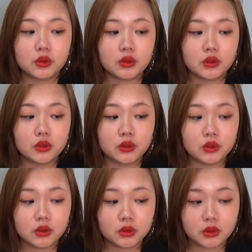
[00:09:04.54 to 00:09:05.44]

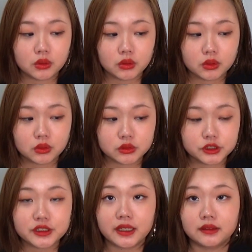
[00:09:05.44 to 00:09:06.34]
校
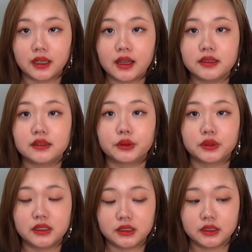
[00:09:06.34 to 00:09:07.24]
受験で入った
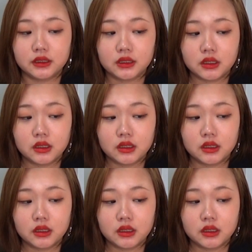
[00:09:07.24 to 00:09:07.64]
時に